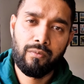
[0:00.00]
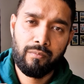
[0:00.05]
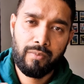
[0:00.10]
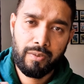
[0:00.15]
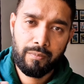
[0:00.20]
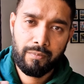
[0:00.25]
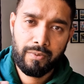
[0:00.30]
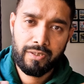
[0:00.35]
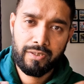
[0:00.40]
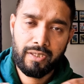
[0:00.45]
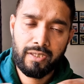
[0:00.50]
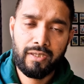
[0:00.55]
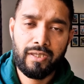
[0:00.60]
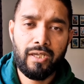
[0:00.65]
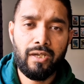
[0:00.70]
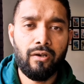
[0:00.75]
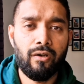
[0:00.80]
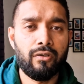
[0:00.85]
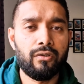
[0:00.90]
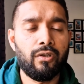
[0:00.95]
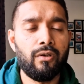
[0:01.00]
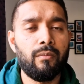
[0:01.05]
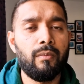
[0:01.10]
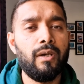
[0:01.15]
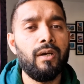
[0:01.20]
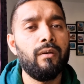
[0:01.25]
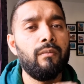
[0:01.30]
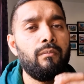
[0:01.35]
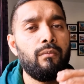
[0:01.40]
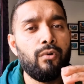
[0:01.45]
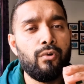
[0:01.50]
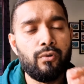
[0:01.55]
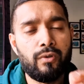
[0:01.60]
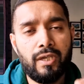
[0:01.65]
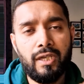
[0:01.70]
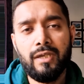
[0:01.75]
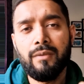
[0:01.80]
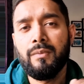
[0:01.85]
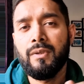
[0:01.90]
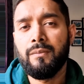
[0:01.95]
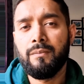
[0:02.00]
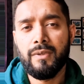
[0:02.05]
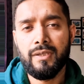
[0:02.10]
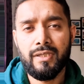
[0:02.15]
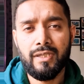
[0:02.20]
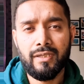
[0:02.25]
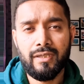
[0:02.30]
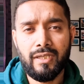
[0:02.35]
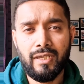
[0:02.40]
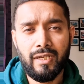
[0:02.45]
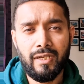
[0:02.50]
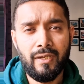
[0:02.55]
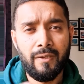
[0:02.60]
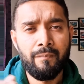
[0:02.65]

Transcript: বিবৃতিতে অথবা মৌখিক বিবৃতিতে